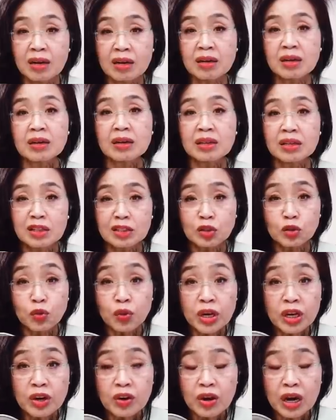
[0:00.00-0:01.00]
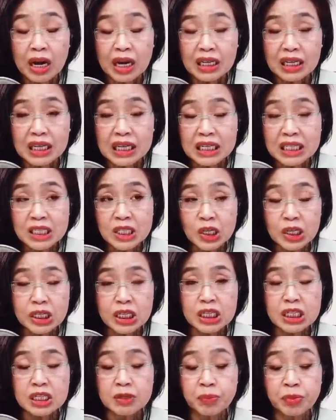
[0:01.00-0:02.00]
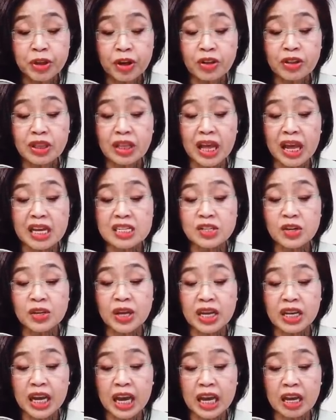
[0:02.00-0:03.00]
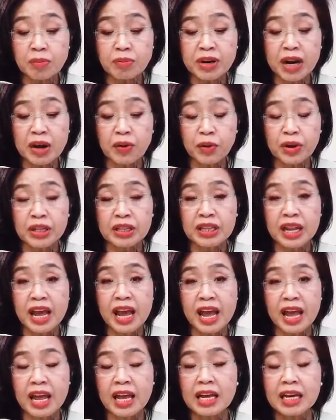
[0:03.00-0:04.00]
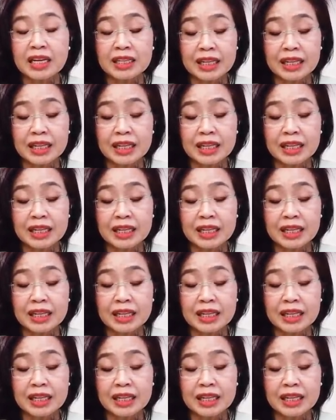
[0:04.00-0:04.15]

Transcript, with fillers: 흥 트위터가 2020년 대선에 개입을 하고 있네